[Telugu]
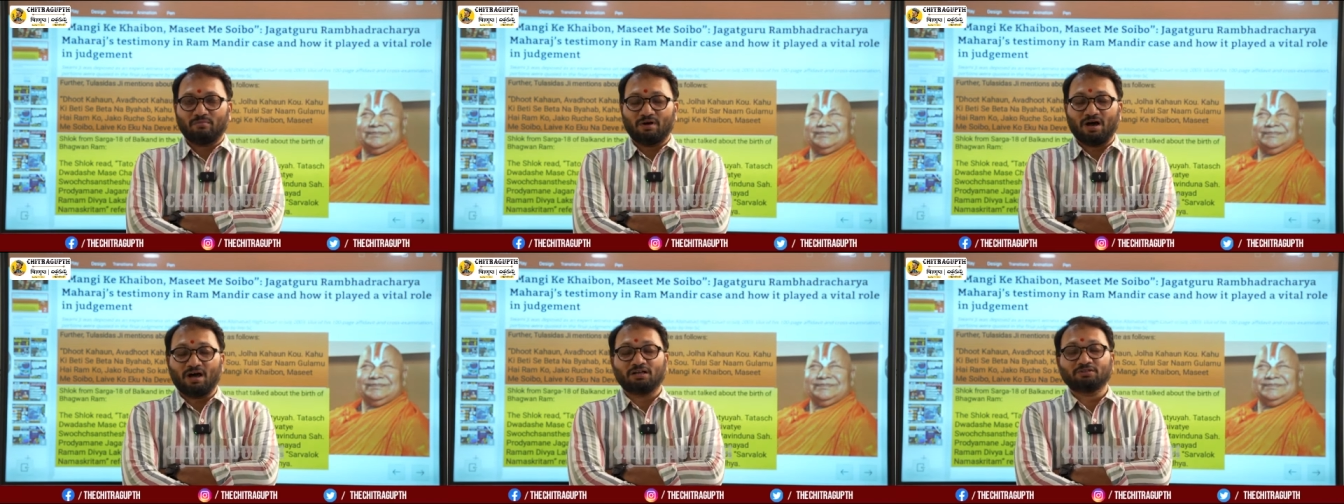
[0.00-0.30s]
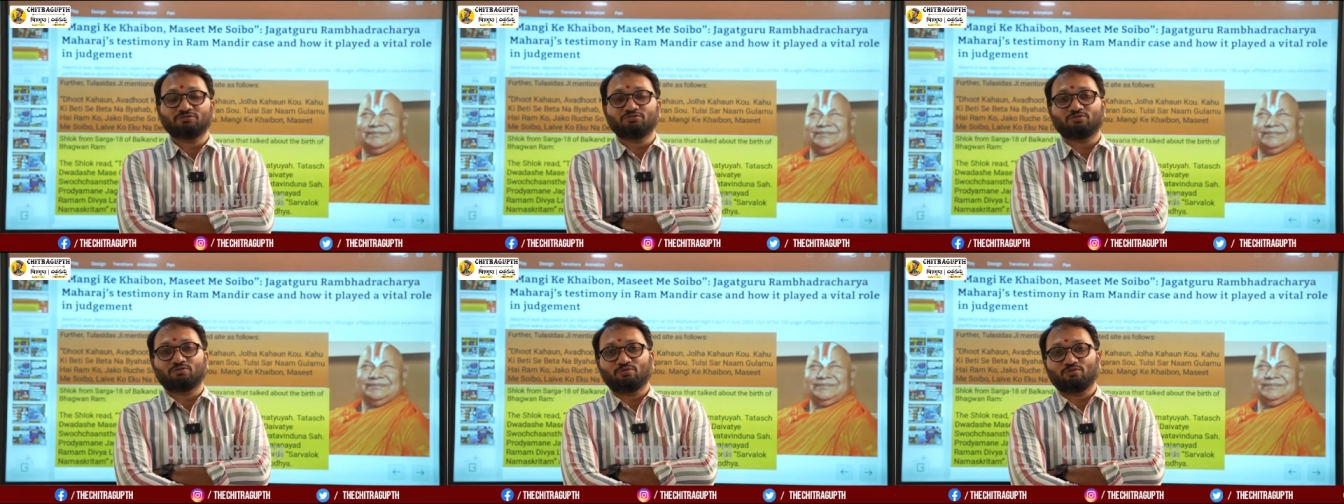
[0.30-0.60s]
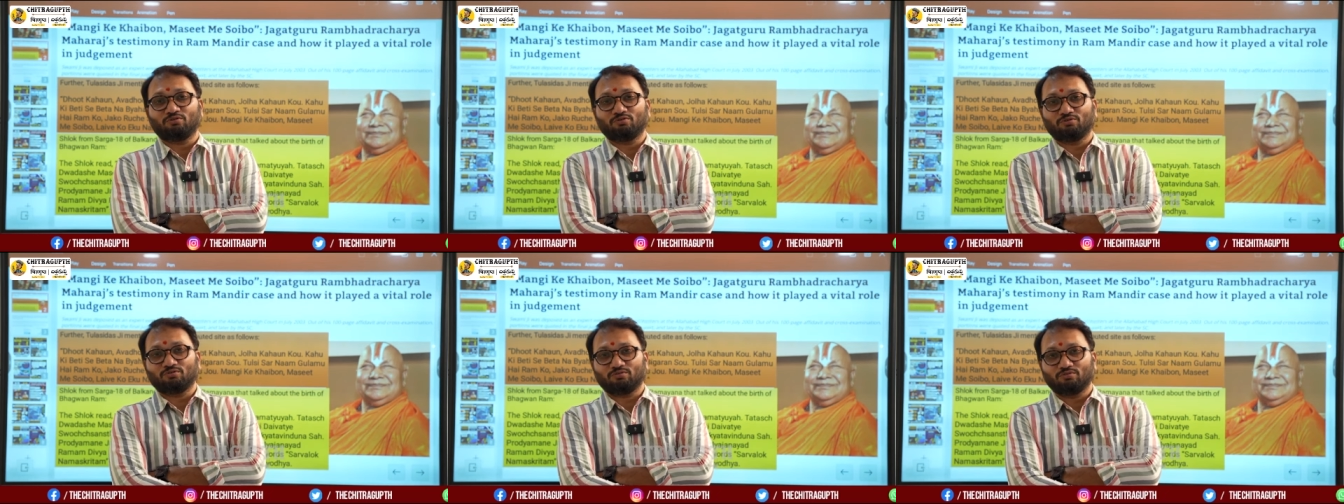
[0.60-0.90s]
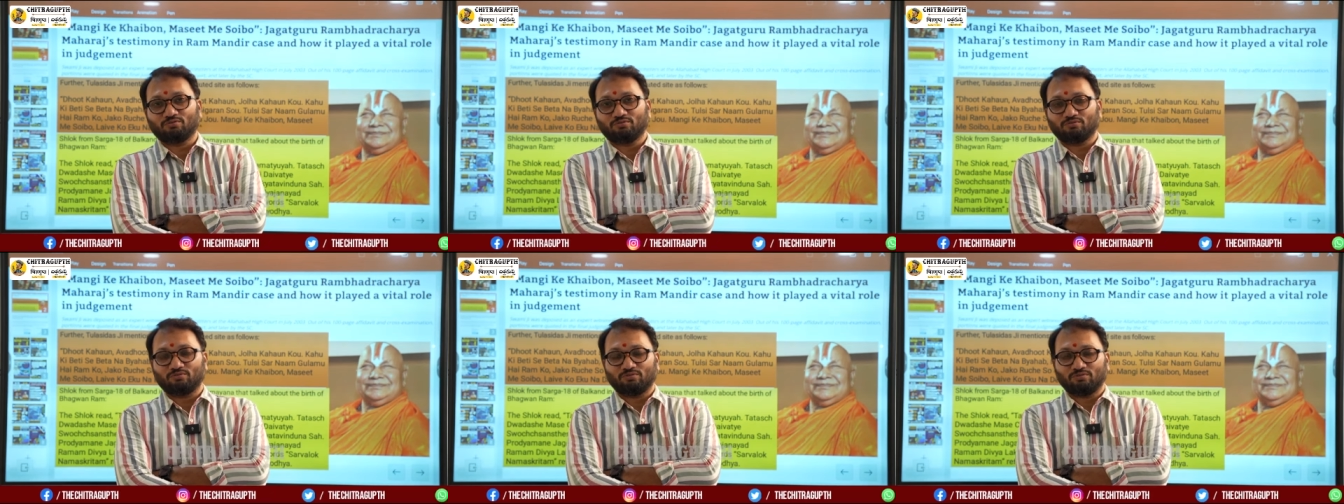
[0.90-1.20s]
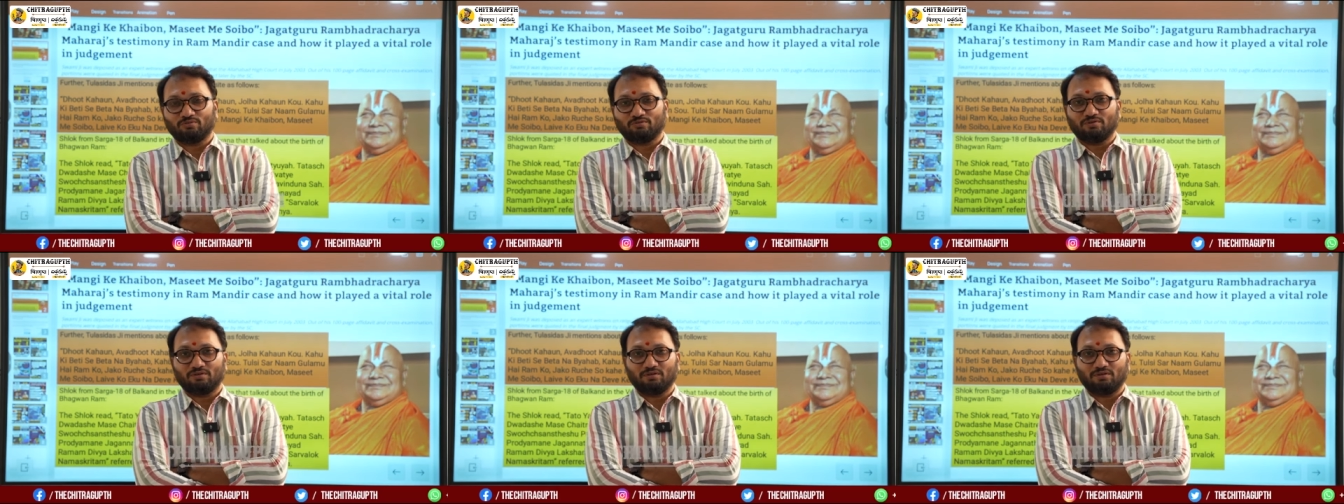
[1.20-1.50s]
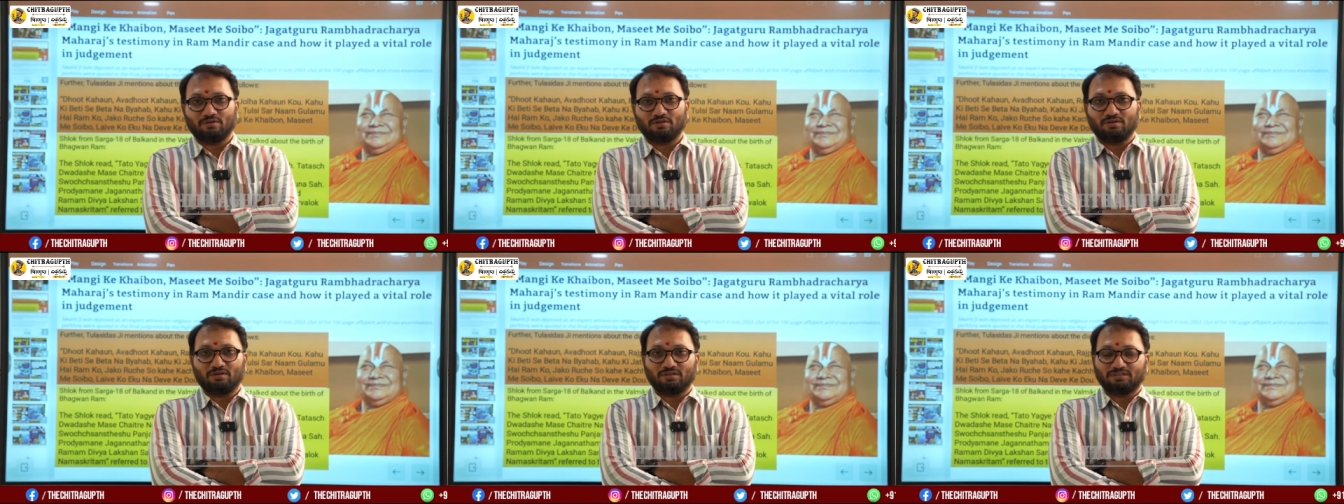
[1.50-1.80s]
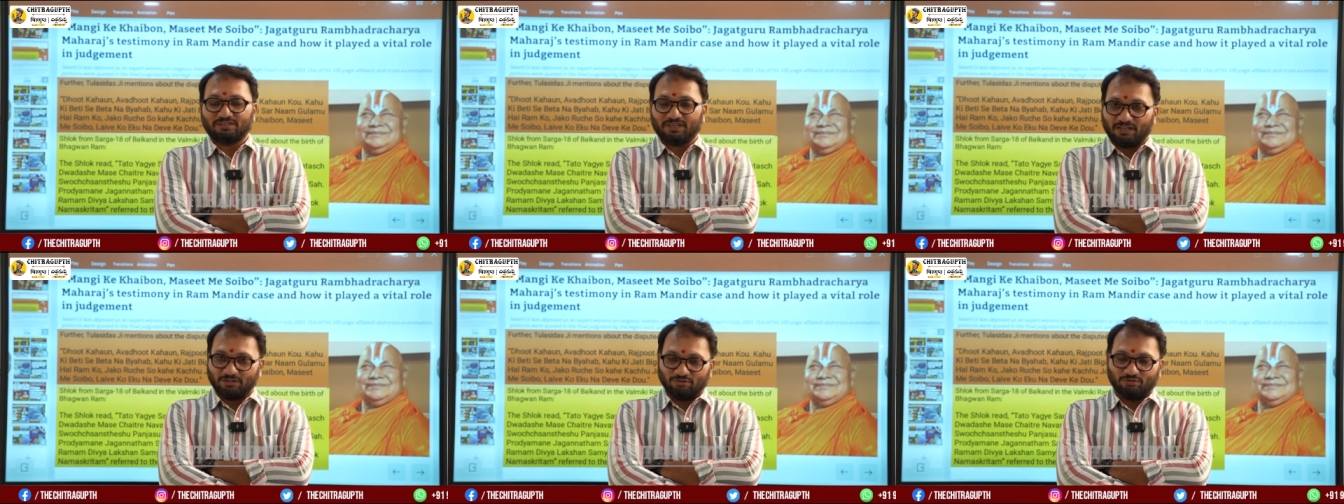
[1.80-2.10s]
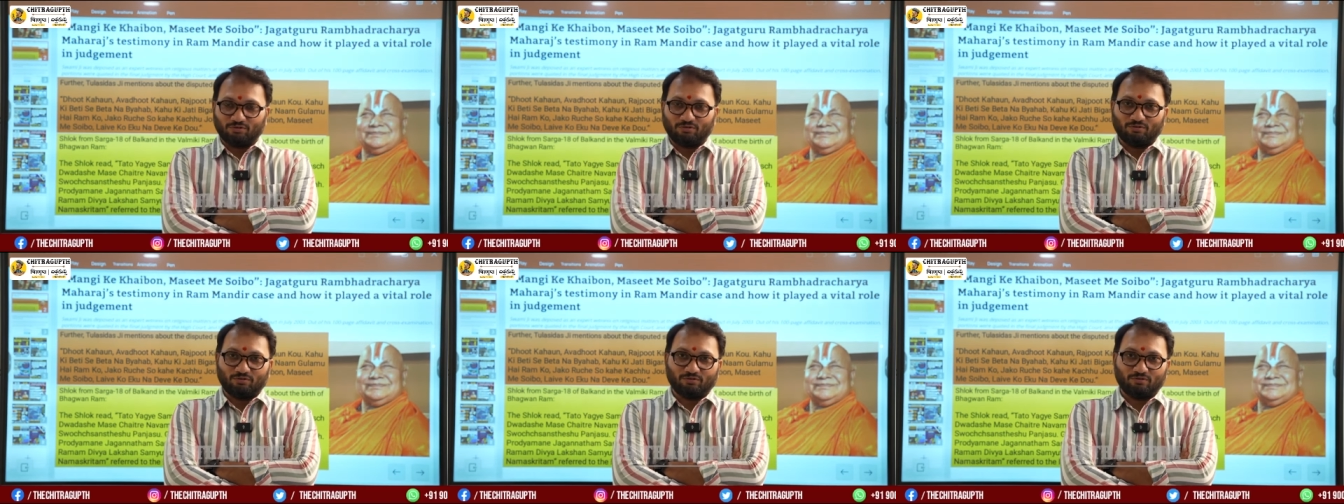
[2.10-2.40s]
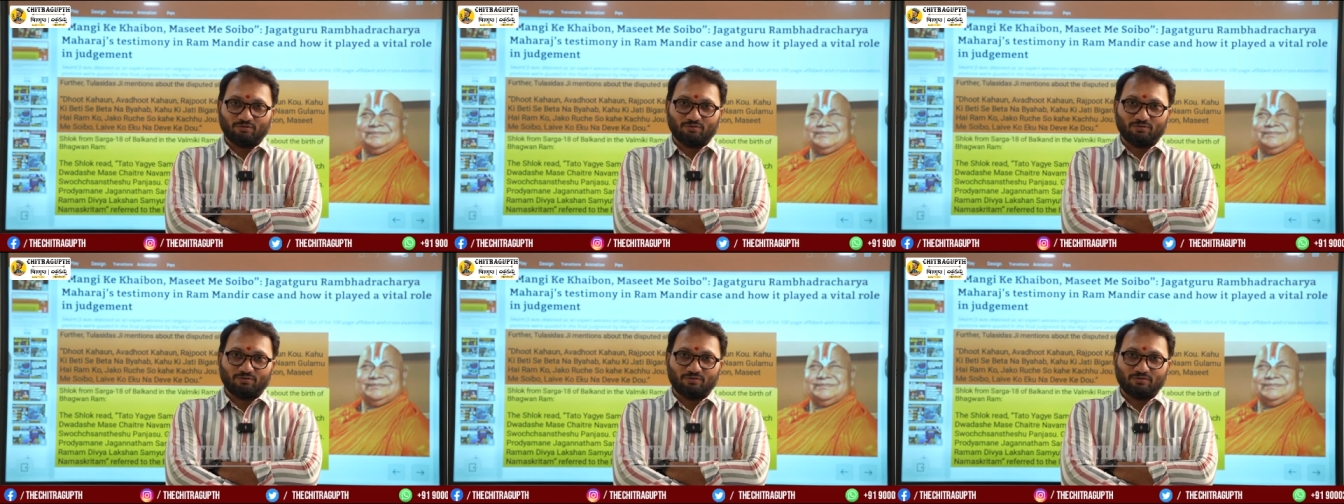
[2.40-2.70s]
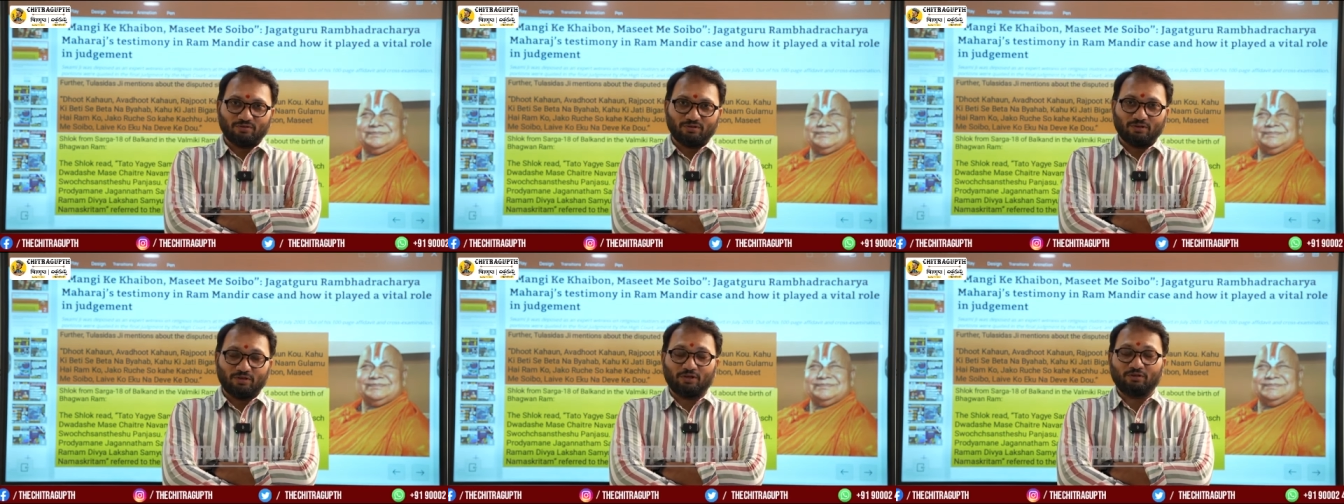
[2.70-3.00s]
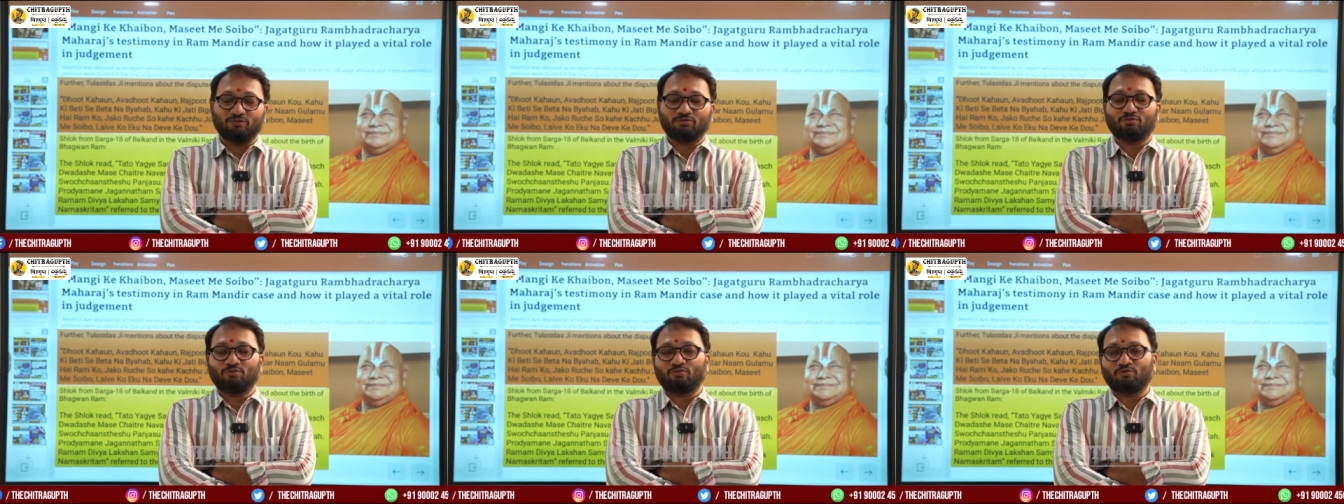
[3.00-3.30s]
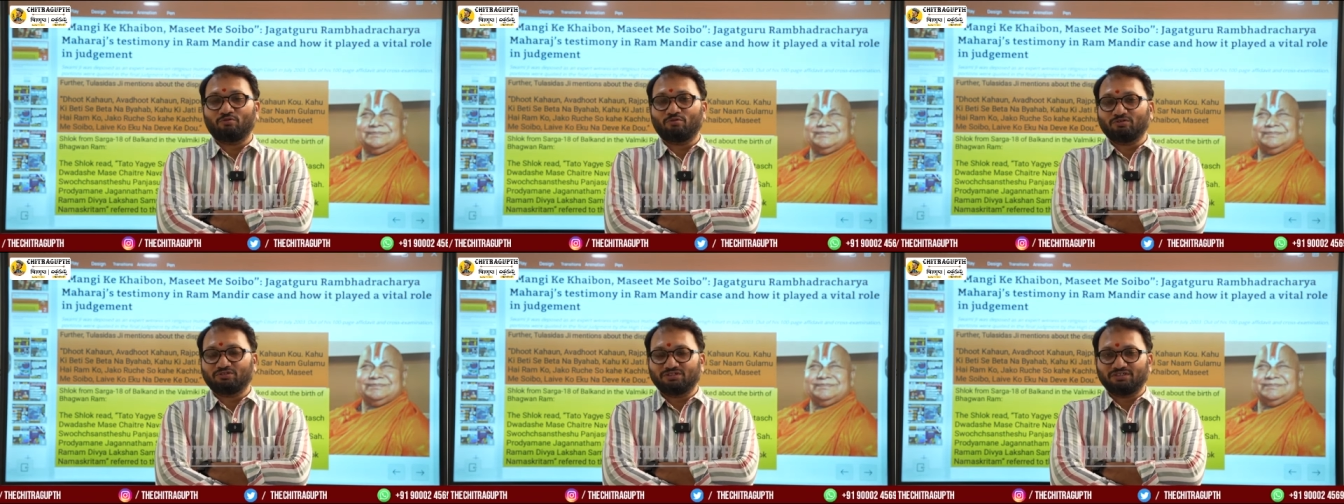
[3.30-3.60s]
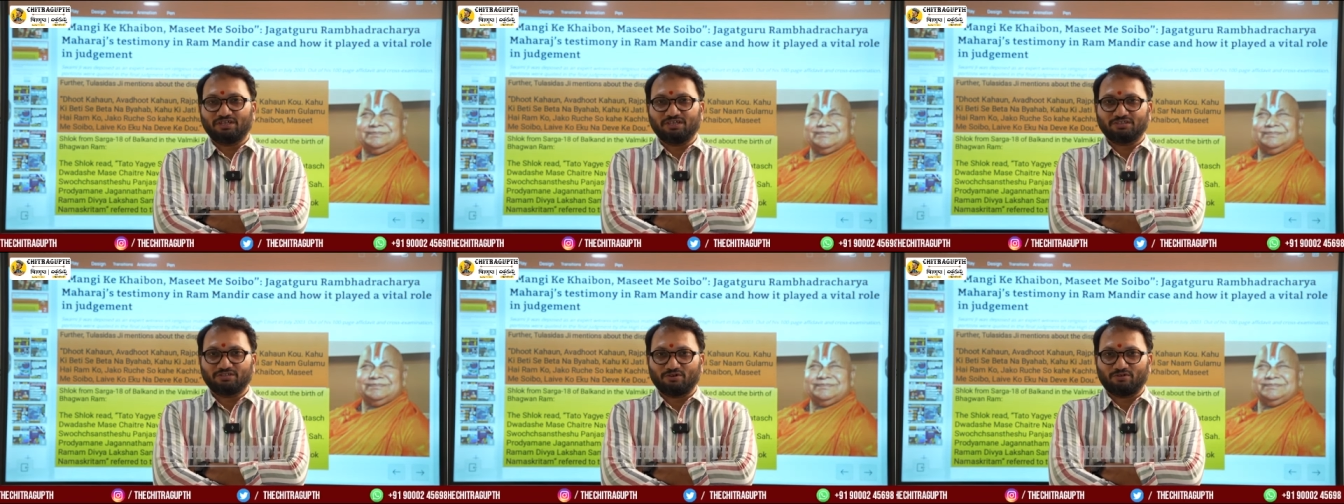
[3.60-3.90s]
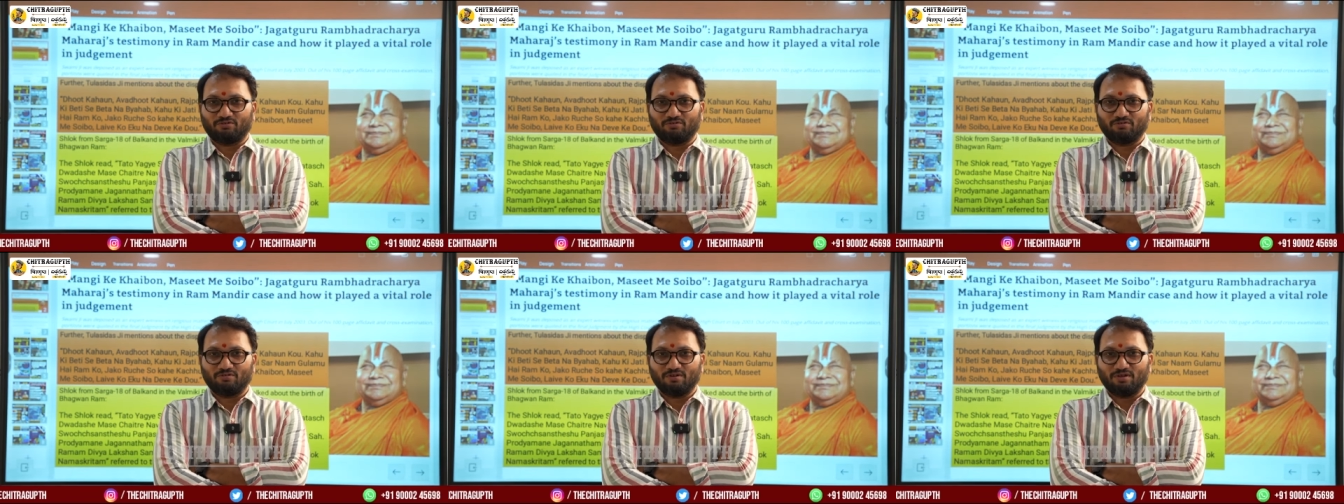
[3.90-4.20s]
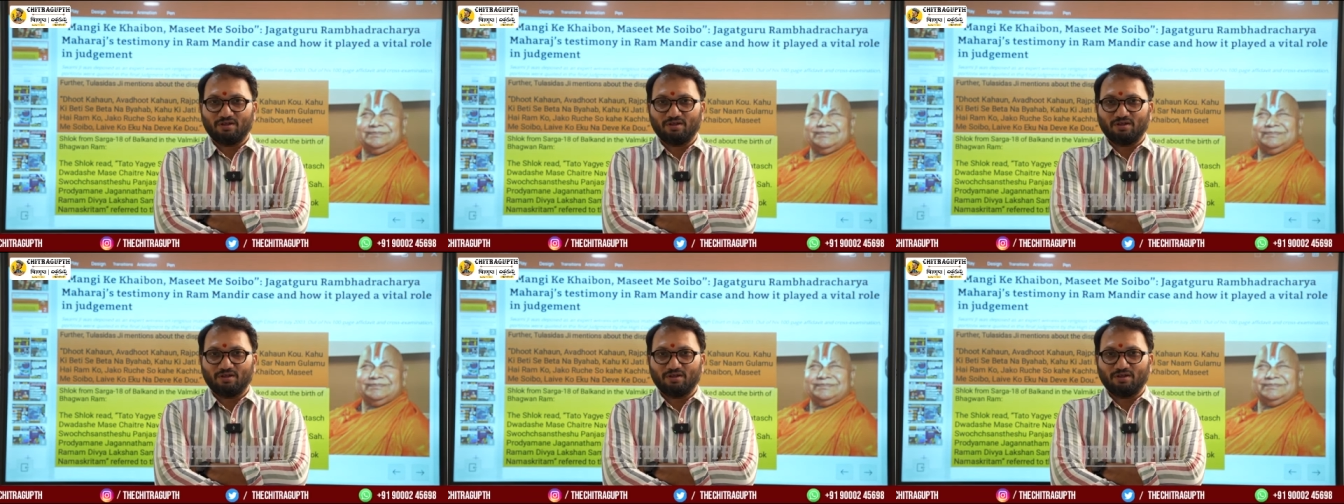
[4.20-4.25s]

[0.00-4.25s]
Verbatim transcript: మహాంతులు సంతులు ఎంతో కృషి చేశారు